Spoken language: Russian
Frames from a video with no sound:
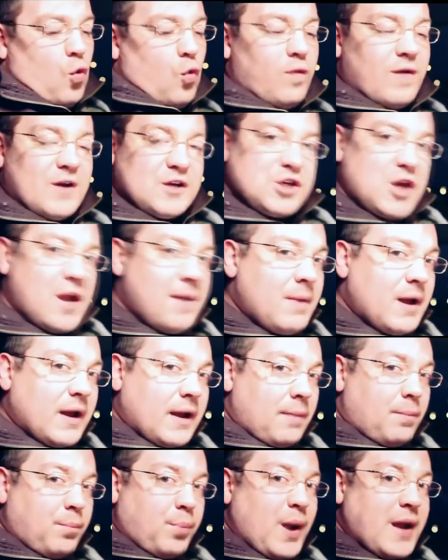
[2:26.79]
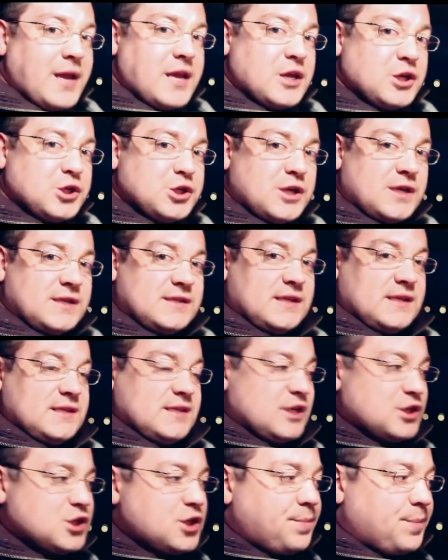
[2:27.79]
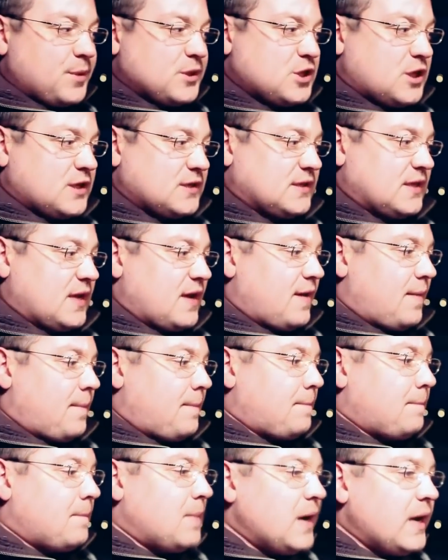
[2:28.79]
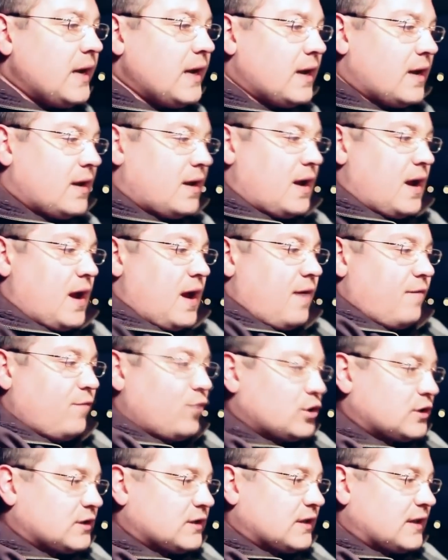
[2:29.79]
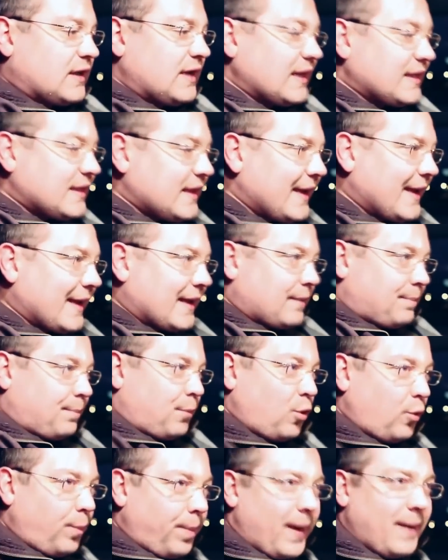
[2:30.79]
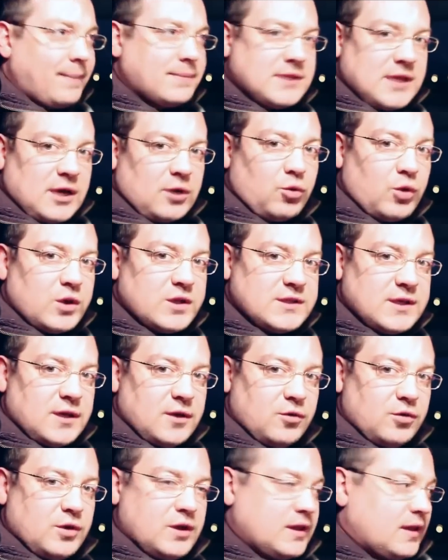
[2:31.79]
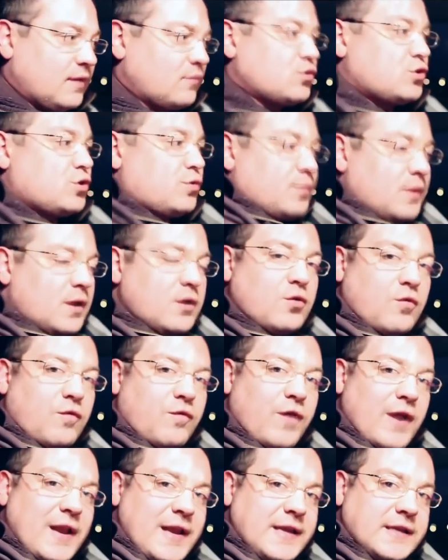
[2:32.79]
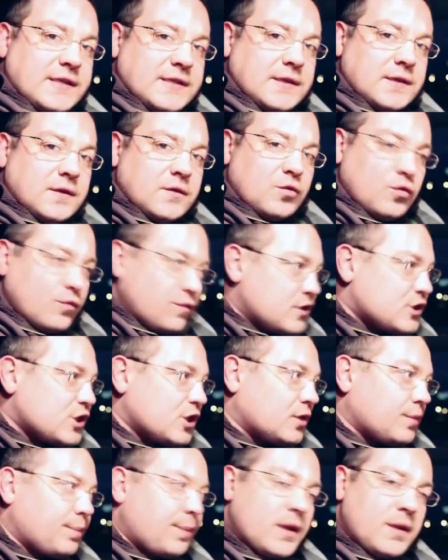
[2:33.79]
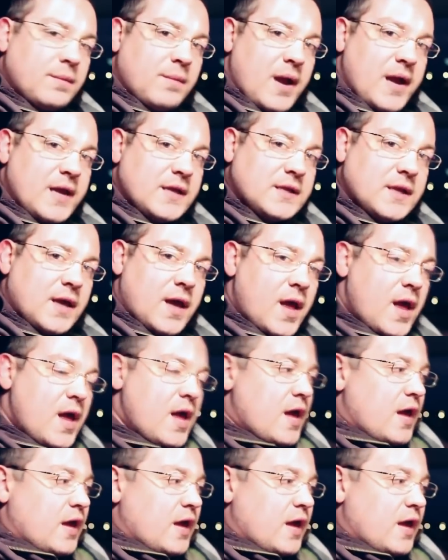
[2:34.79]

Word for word: Уважаемая компания Дженсер, скажите, пожалуйста, мы вот ГТР покупаем с какой целью? Для того, чтобы на нем валить? Ну вы же это понимаете.